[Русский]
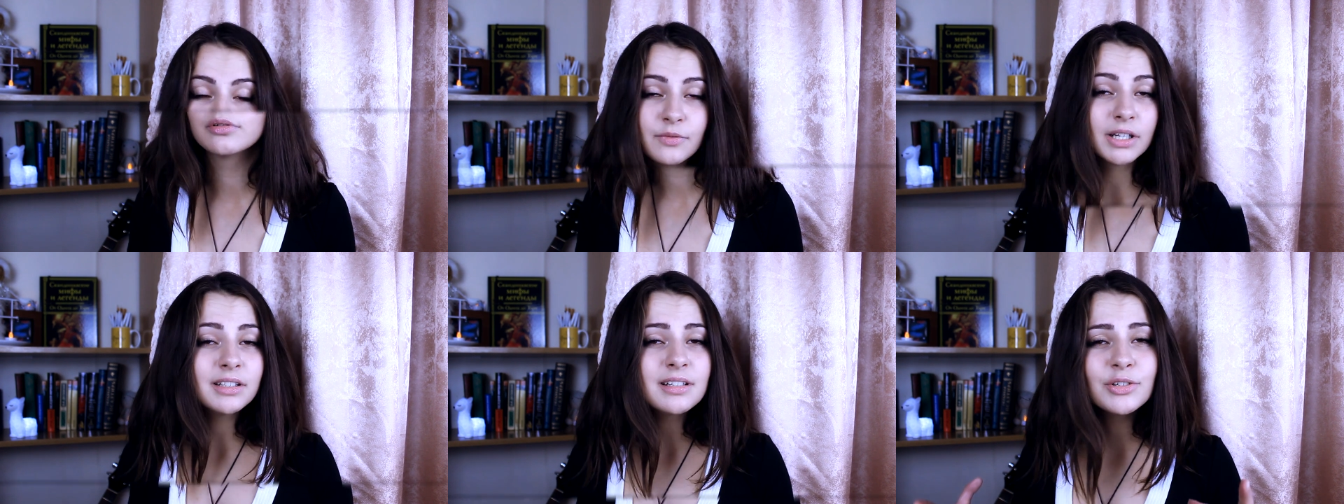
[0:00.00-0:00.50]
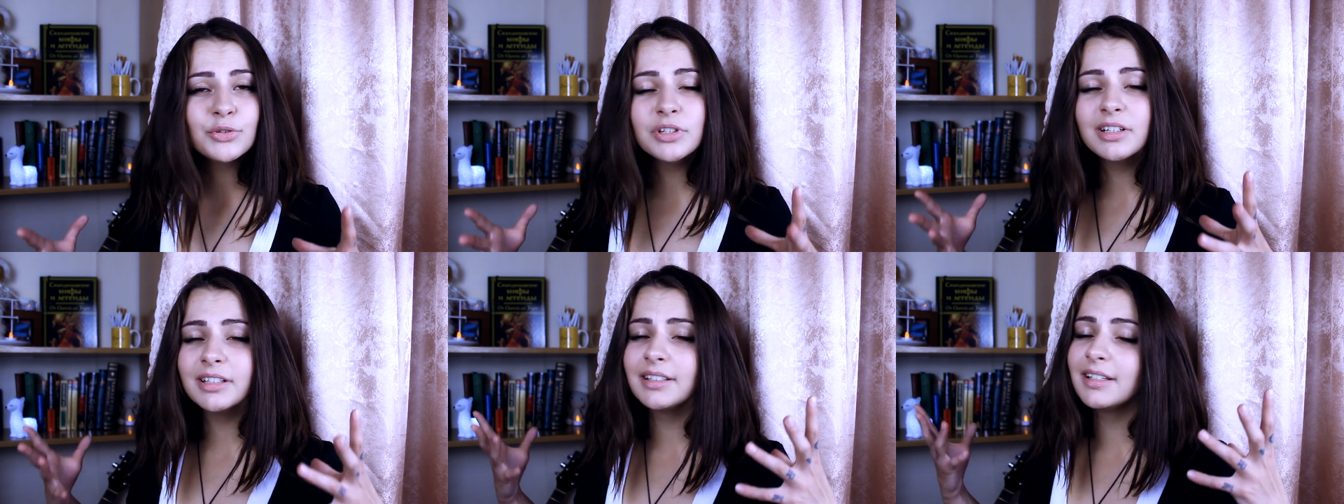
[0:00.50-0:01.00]
Сватался он
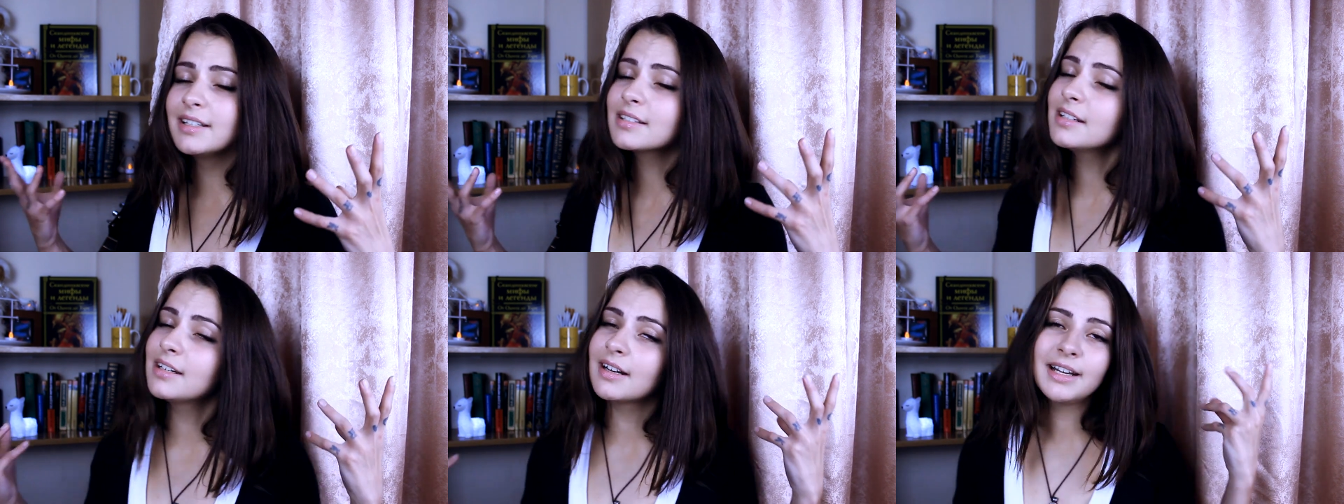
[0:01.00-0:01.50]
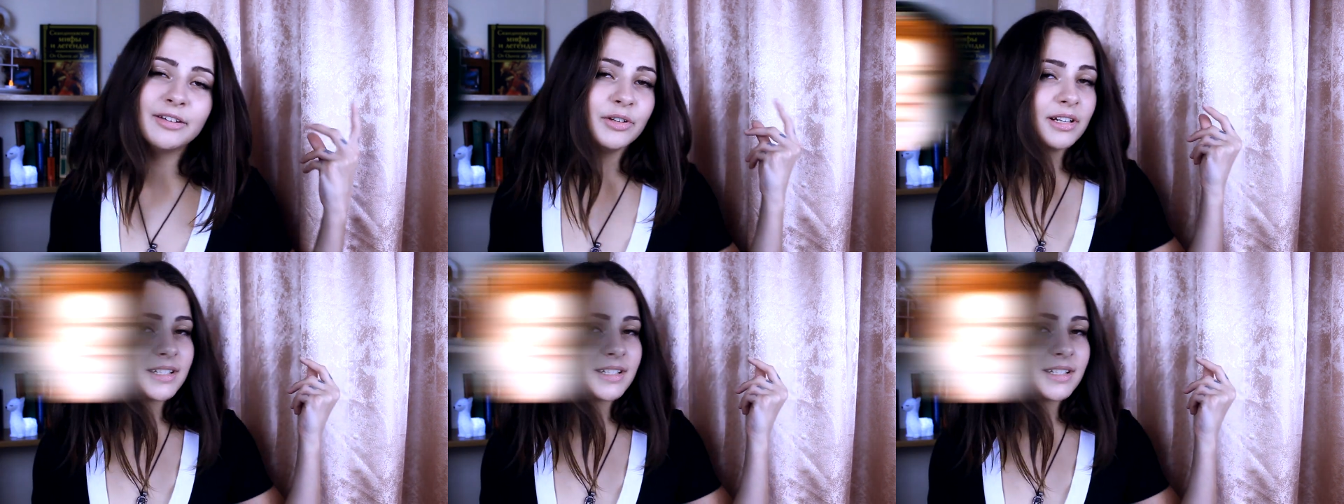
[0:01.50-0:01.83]
и к английской королеве